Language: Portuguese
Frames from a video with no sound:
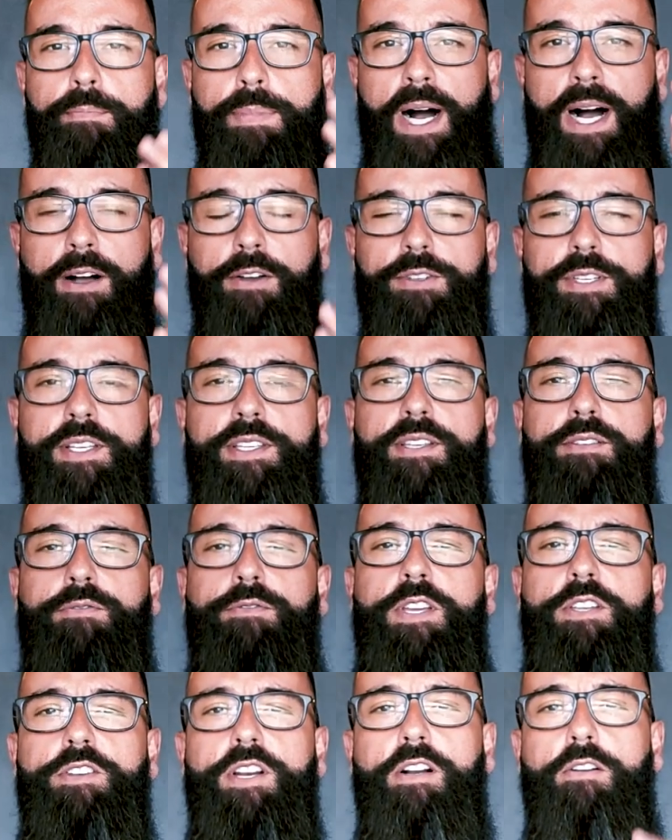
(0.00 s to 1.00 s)
Pausa esse
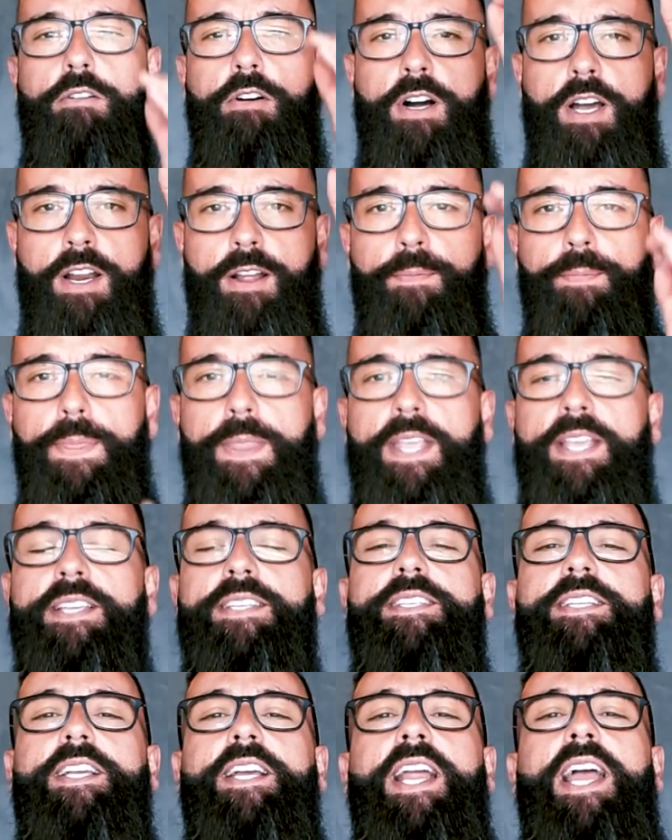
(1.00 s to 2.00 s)
vídeo agora e
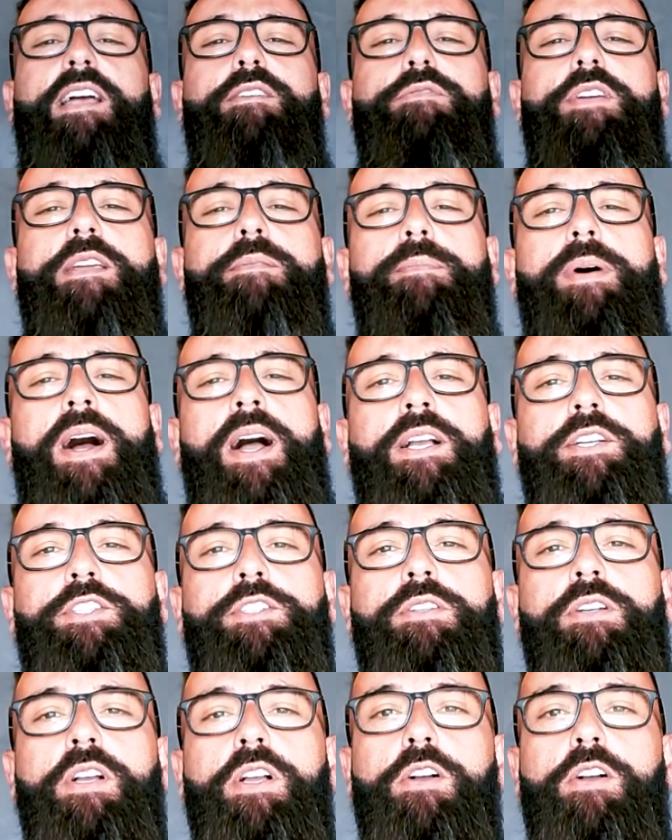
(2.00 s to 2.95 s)
escreve aí embaixo